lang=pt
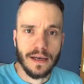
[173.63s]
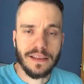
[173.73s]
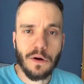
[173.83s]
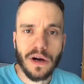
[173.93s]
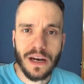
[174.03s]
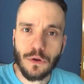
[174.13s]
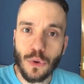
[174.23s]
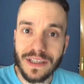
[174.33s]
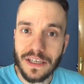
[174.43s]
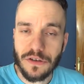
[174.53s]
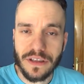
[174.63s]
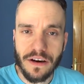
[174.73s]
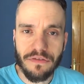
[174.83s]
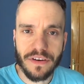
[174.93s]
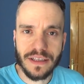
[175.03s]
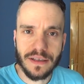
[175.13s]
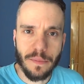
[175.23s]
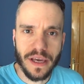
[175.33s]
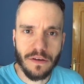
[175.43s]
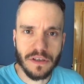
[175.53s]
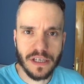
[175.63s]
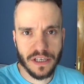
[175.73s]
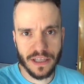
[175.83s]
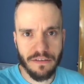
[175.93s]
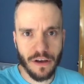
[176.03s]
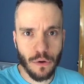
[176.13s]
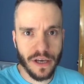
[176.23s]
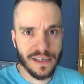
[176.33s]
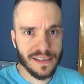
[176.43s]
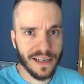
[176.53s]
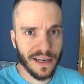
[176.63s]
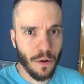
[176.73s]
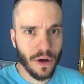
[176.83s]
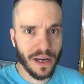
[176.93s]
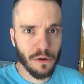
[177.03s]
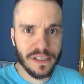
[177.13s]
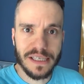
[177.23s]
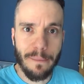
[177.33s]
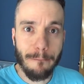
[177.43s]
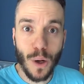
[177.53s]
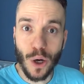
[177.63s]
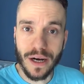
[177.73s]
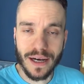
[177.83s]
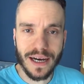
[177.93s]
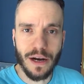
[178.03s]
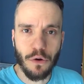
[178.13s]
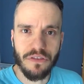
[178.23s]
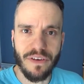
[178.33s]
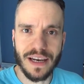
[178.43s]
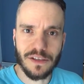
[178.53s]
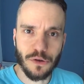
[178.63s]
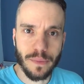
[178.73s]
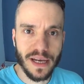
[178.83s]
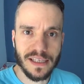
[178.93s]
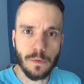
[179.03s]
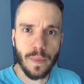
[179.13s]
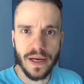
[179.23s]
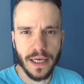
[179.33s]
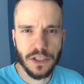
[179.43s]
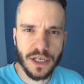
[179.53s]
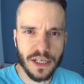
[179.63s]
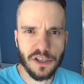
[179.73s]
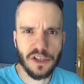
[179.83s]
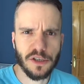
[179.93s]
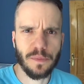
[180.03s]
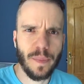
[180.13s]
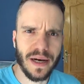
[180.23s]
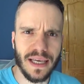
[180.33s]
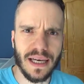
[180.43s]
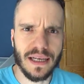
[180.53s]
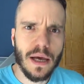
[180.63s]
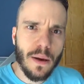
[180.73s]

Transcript: E tem o canal do Anderson da Fran também, que vocês já devem conhecer, que é o canal Simbora, canal que fala sobre a Espanha, dicas de Espanha,